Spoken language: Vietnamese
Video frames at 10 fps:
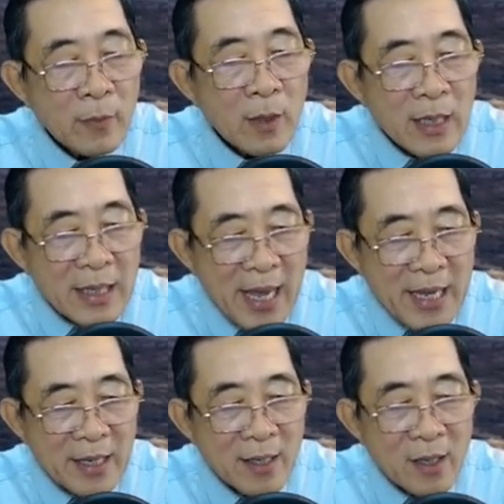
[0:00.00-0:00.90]

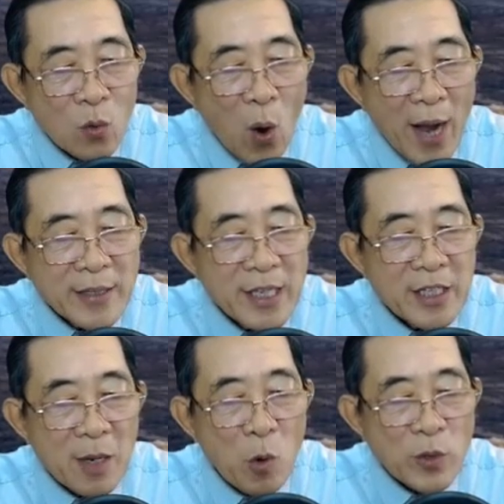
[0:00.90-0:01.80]
Đây quả nhiên
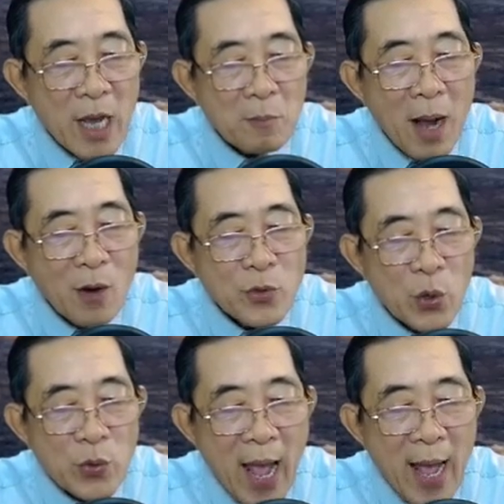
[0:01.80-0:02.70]
là một vật báo vô
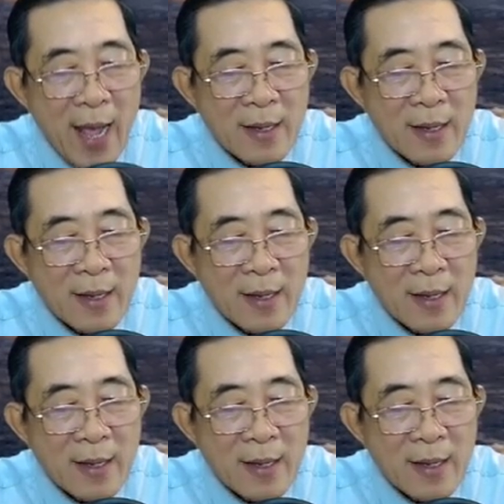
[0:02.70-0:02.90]
giá,